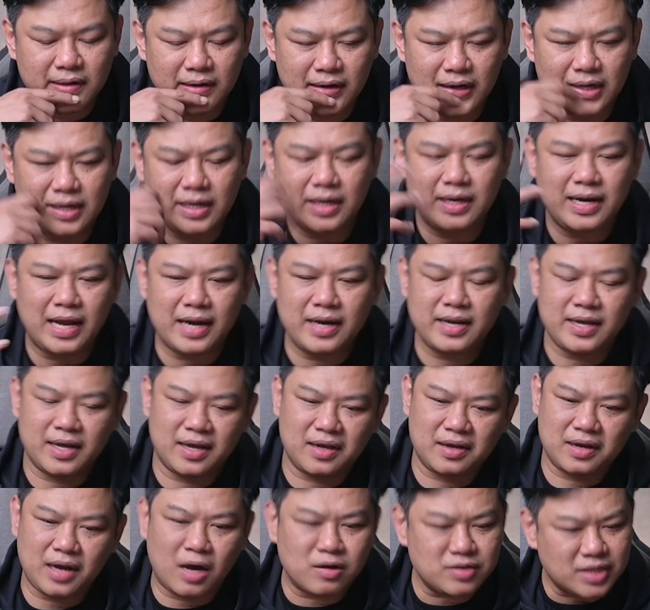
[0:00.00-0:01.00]
หนึ่งในนั้นเนี่ย
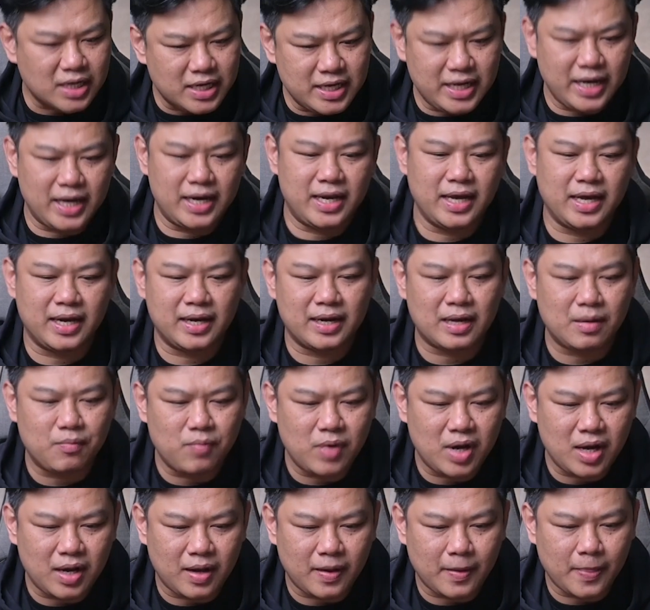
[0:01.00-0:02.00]
เขาสังเกตเห็นครับ
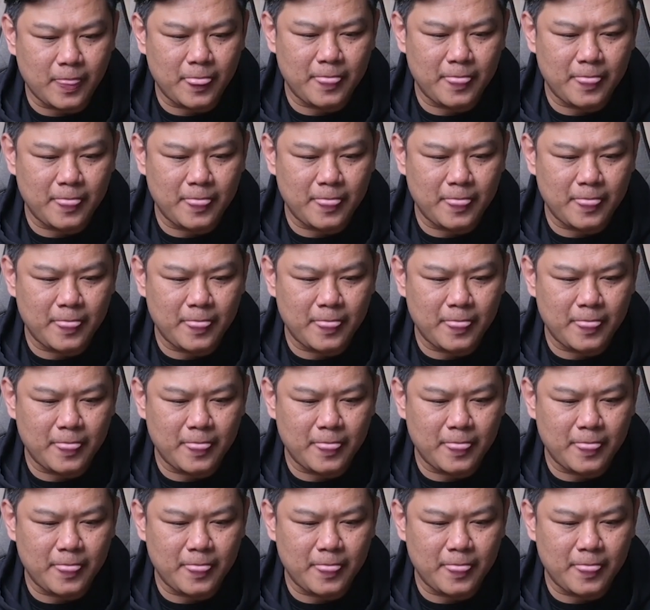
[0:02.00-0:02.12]
ว่า